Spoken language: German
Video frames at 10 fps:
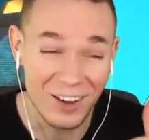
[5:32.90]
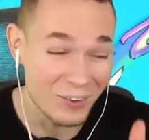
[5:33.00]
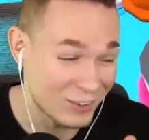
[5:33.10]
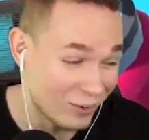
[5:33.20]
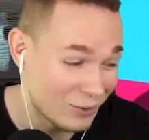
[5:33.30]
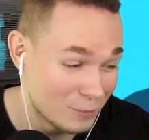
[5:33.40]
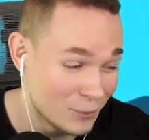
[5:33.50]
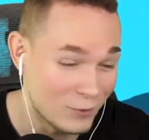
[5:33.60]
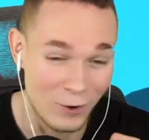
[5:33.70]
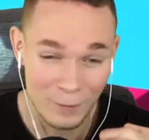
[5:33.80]
Sauglocke
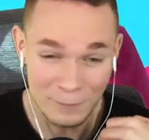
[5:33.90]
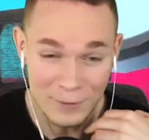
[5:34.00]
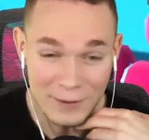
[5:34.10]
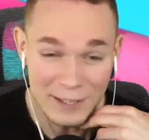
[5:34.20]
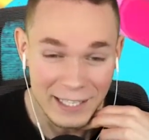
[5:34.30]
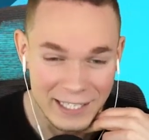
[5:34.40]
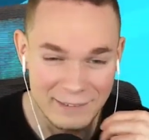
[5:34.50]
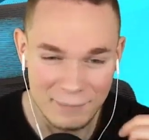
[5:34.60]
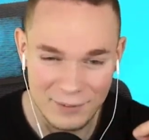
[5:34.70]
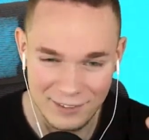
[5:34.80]
bekommen.
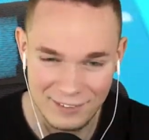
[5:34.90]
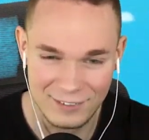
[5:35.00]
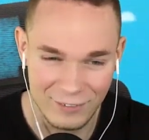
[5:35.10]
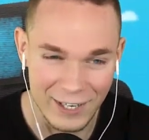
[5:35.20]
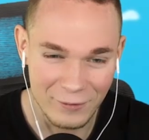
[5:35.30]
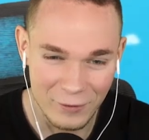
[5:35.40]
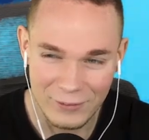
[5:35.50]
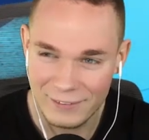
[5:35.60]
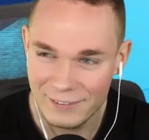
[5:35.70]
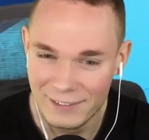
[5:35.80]
In bis jetzt zwei
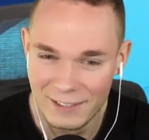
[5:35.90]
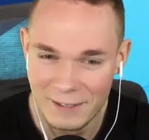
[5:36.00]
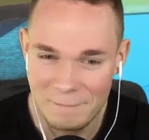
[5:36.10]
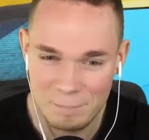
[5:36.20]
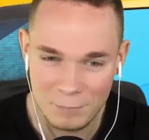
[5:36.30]
Runden.